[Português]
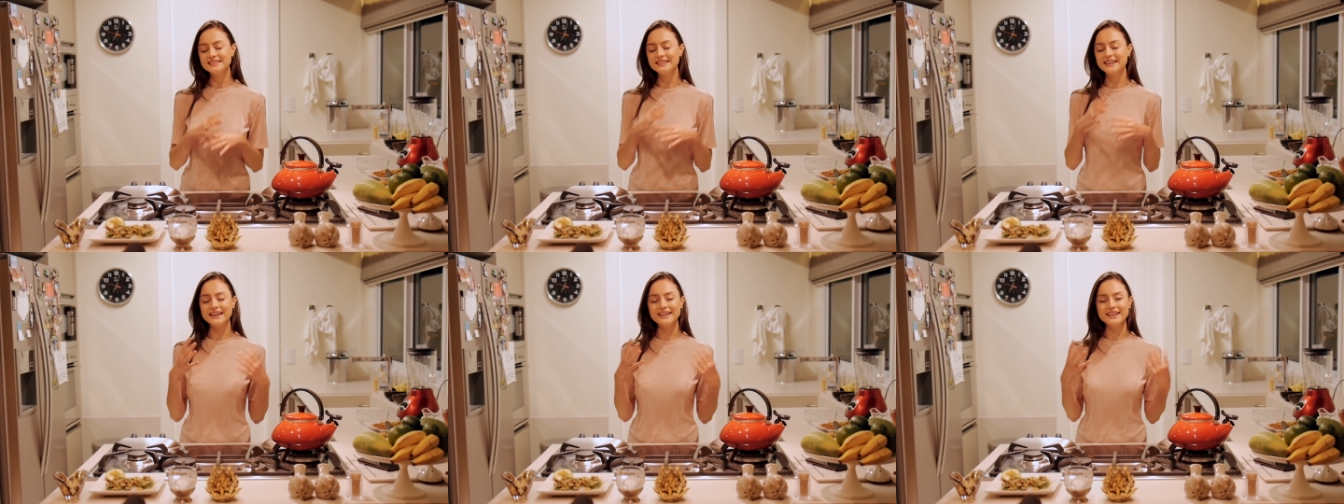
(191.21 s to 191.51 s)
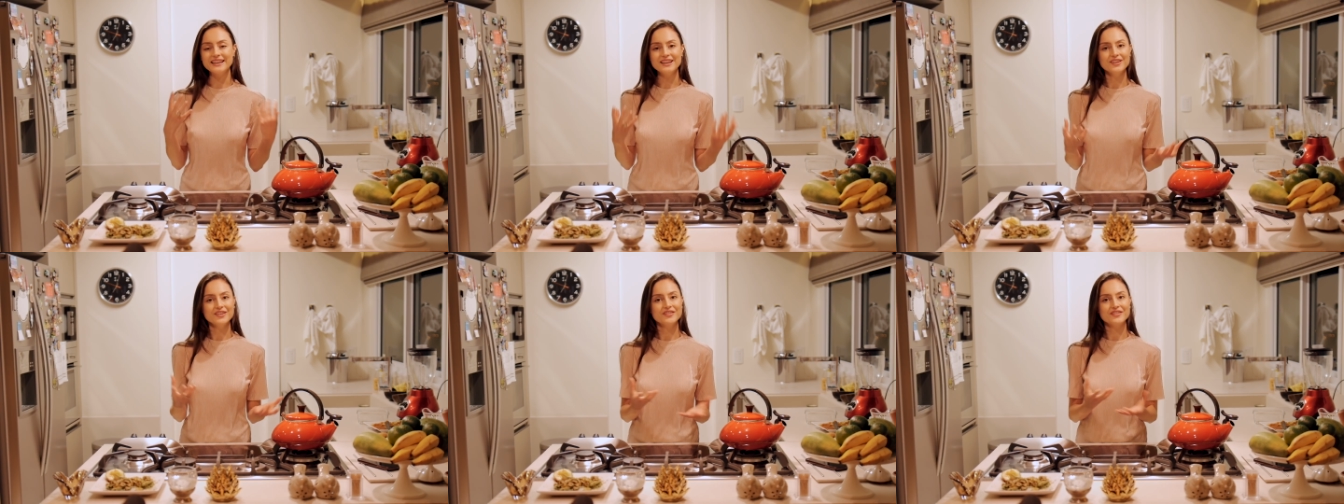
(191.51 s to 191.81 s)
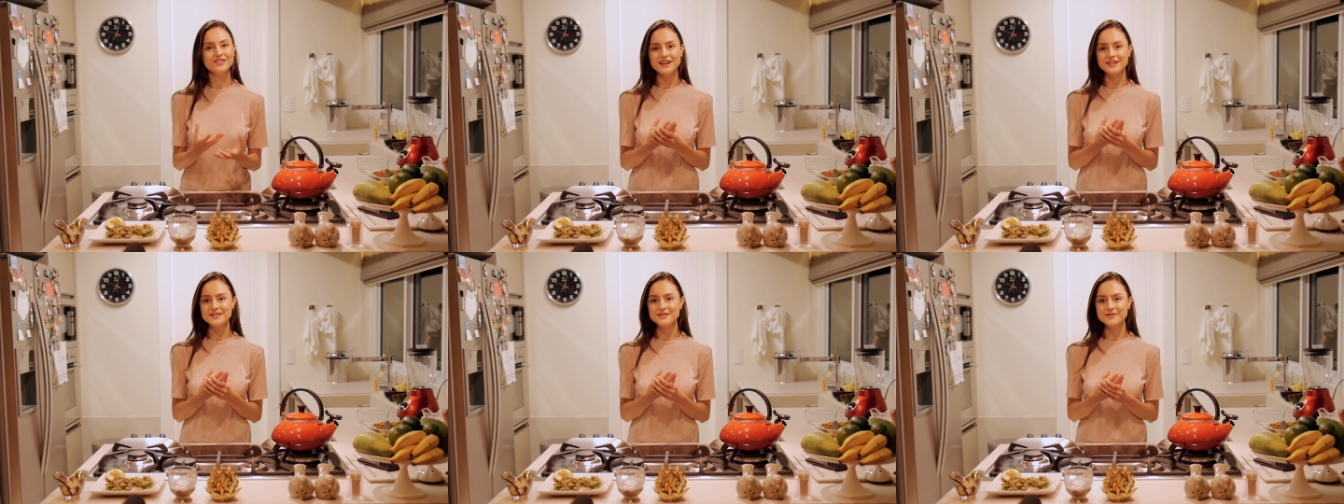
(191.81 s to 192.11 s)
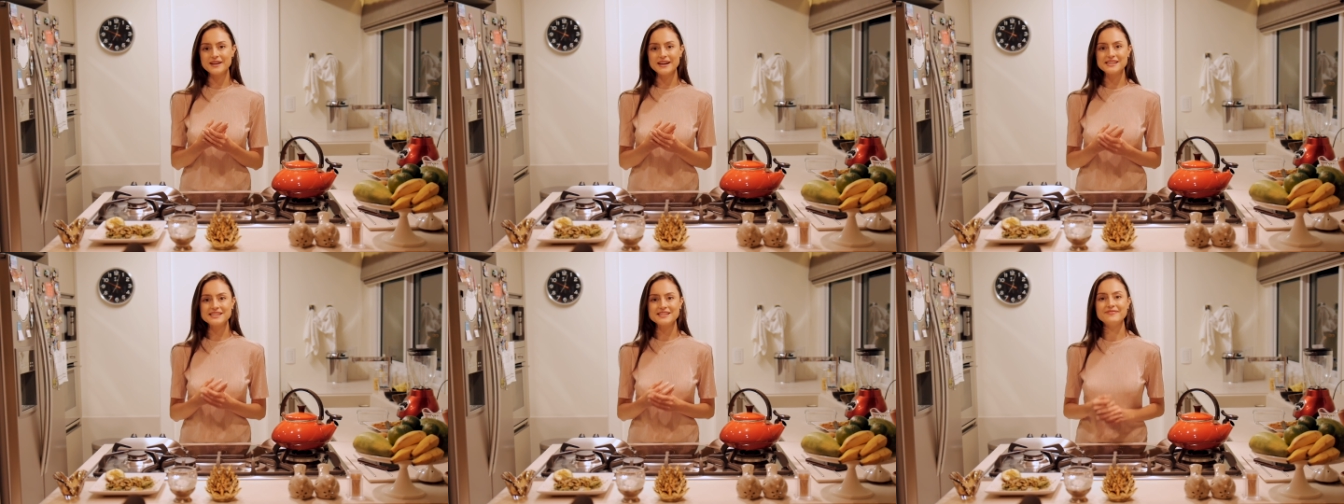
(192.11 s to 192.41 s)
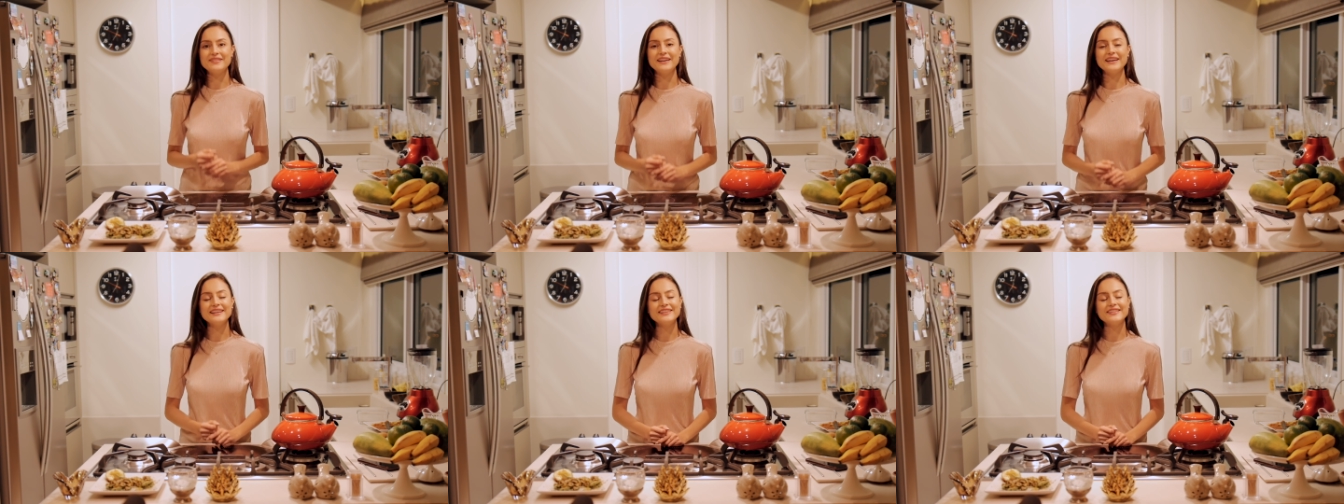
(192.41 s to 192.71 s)
E aí faz um
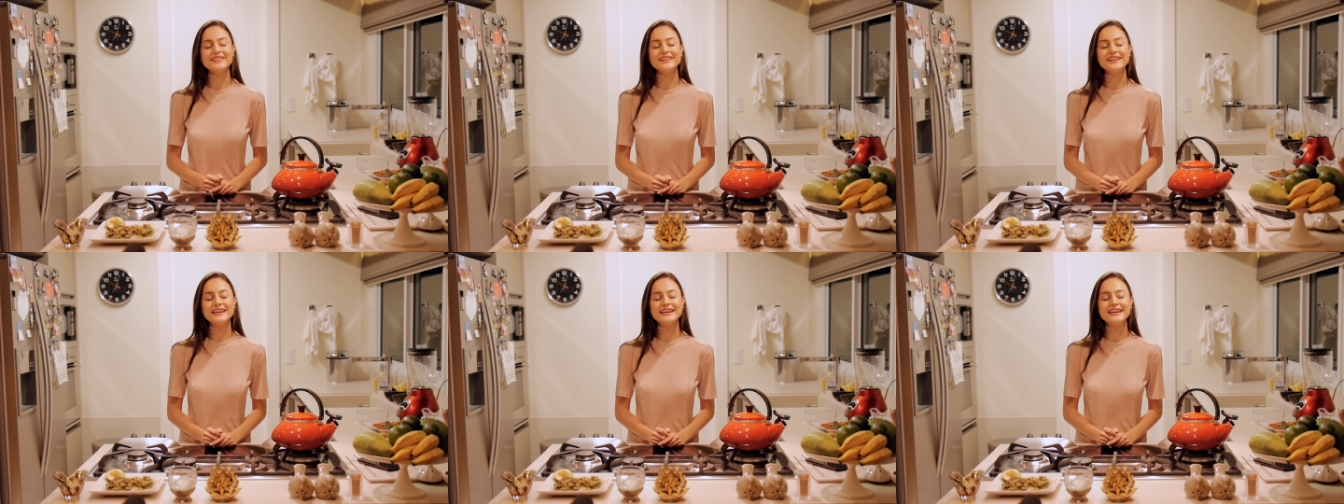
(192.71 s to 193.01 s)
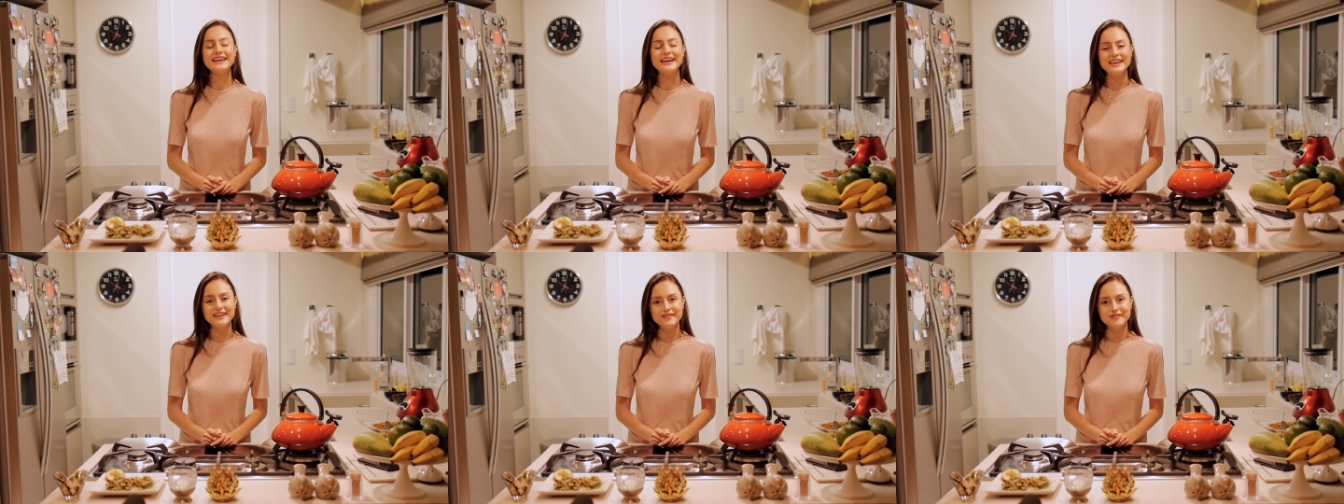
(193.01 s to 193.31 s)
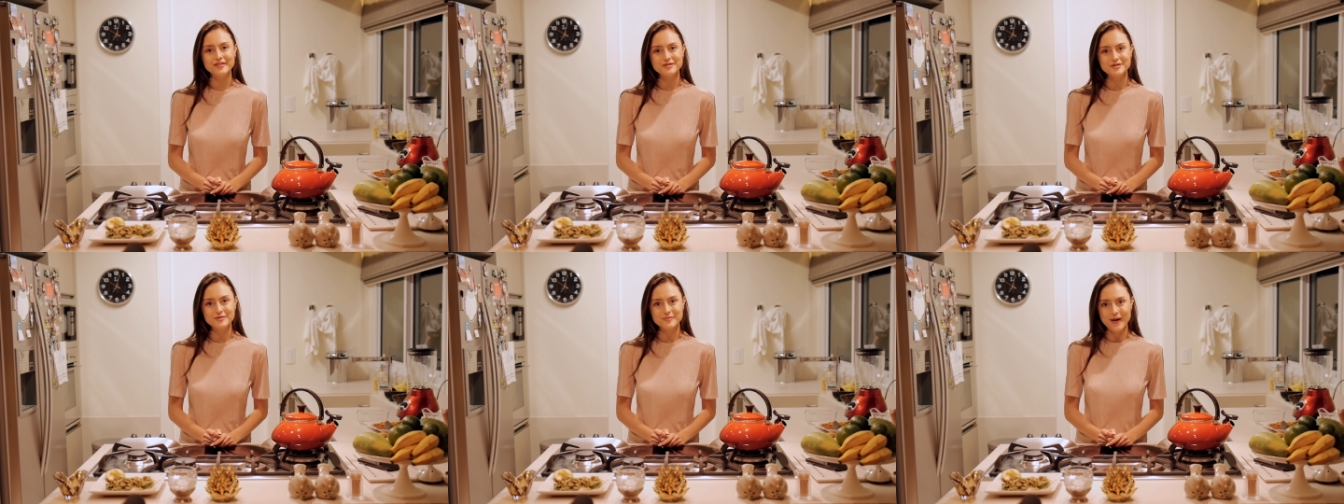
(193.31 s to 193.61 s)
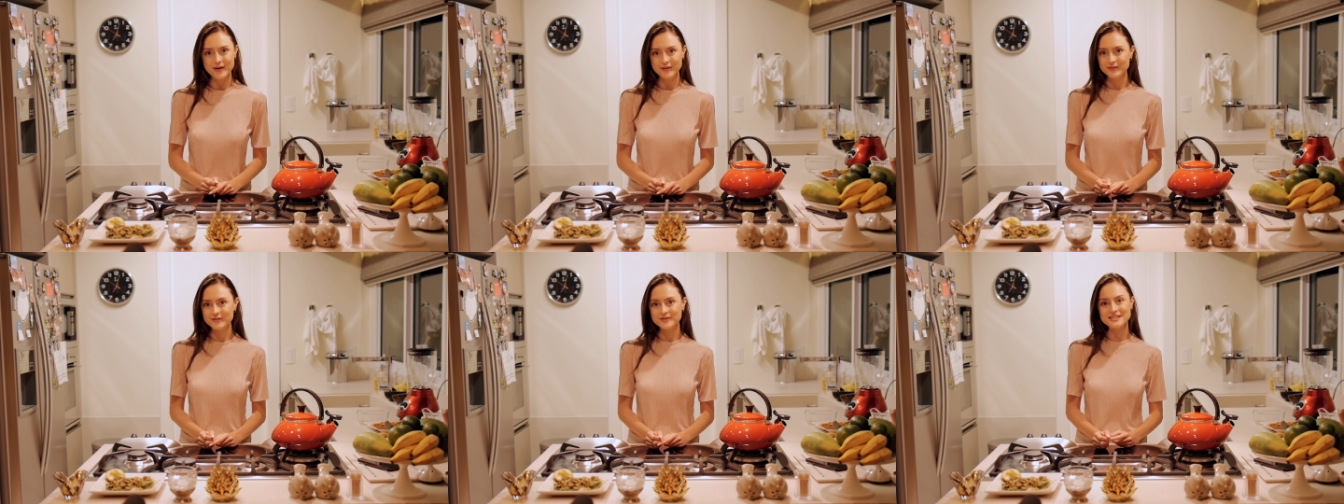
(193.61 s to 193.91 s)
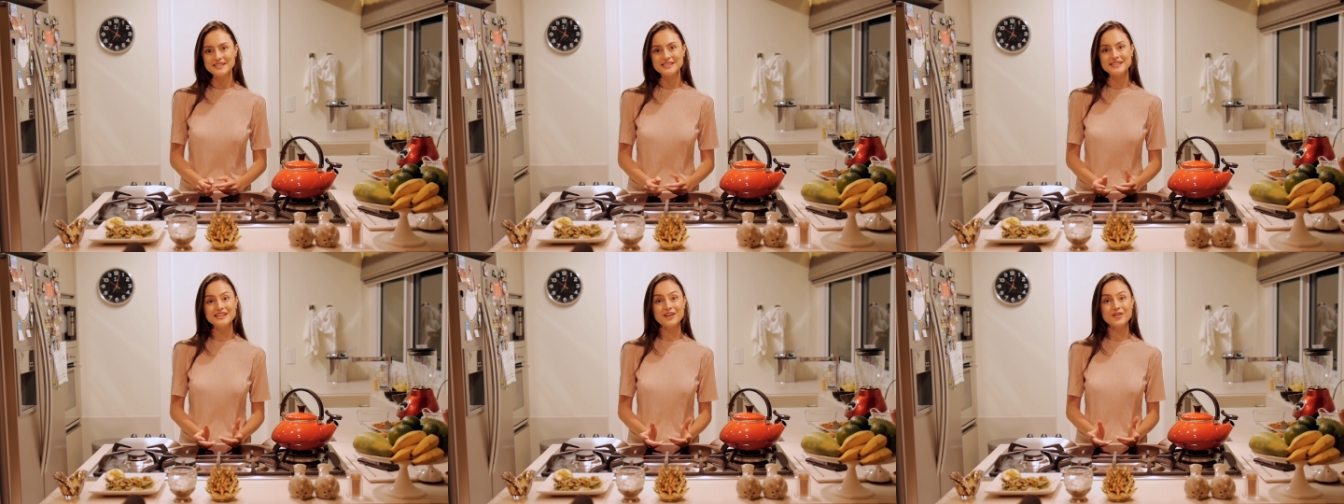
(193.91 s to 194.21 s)
casamento incrível. Espero que
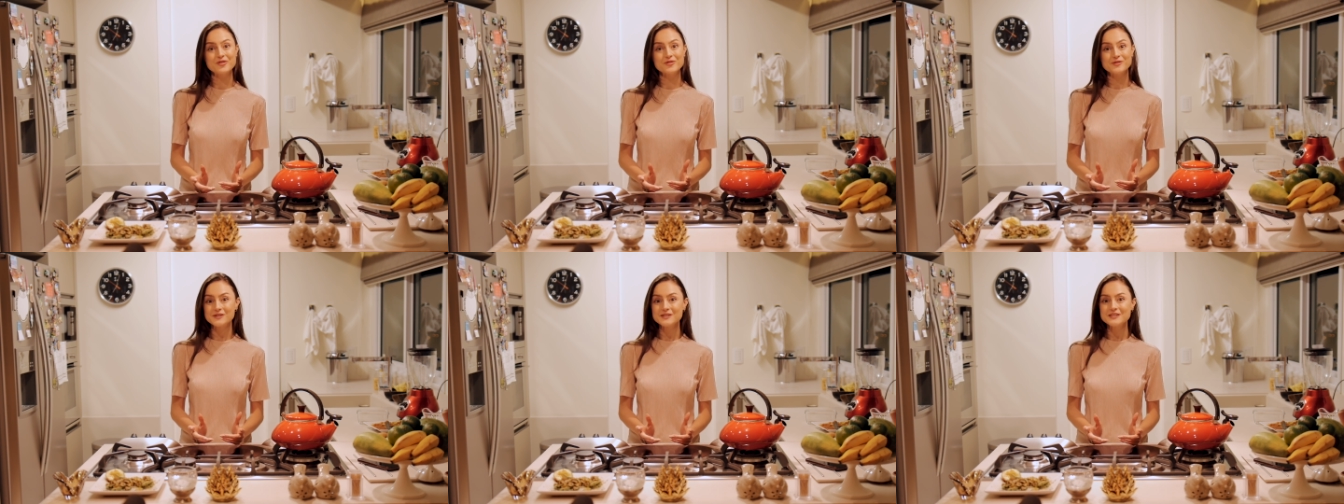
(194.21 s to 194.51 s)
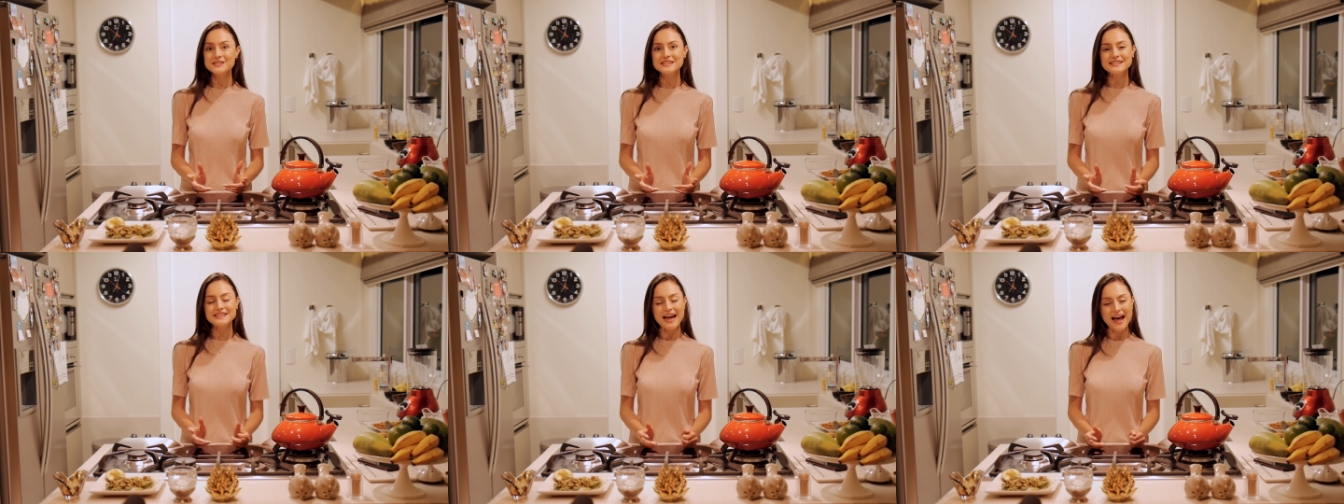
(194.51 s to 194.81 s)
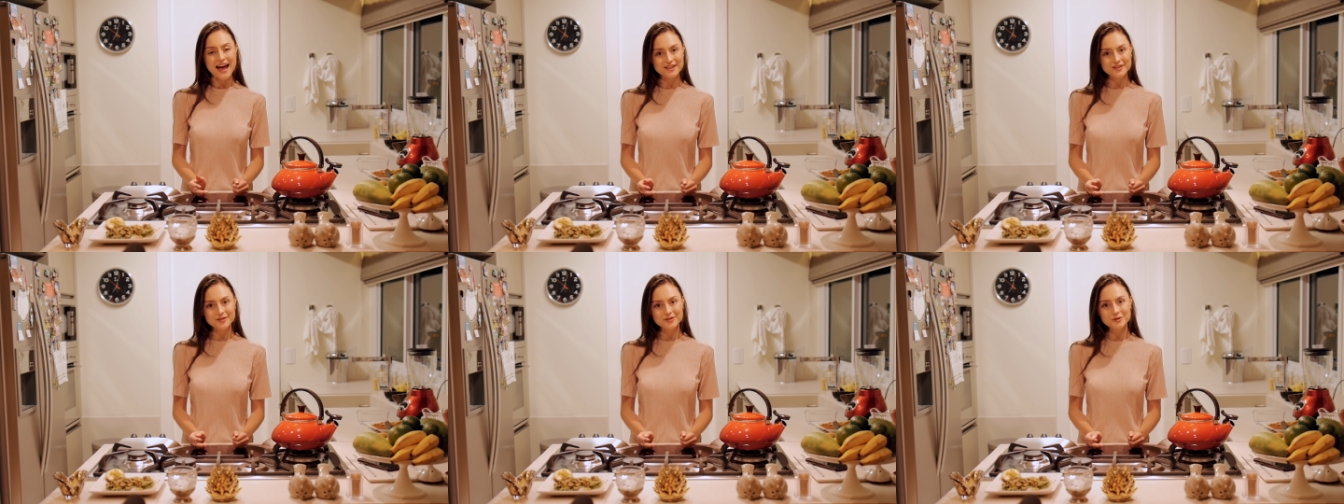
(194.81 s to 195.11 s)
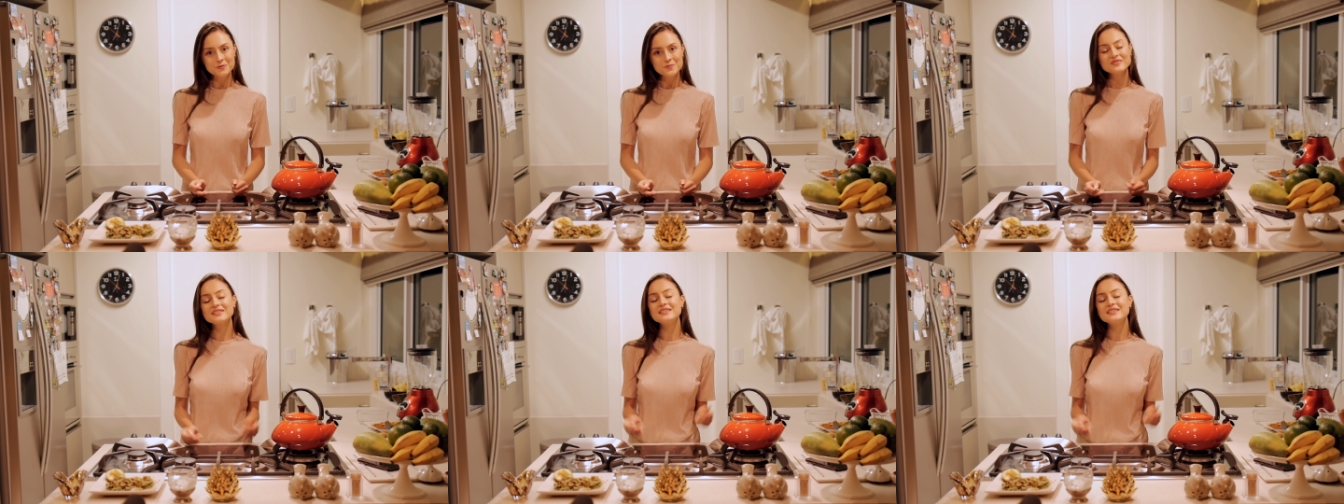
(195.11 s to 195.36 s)
vocês tenham gostado.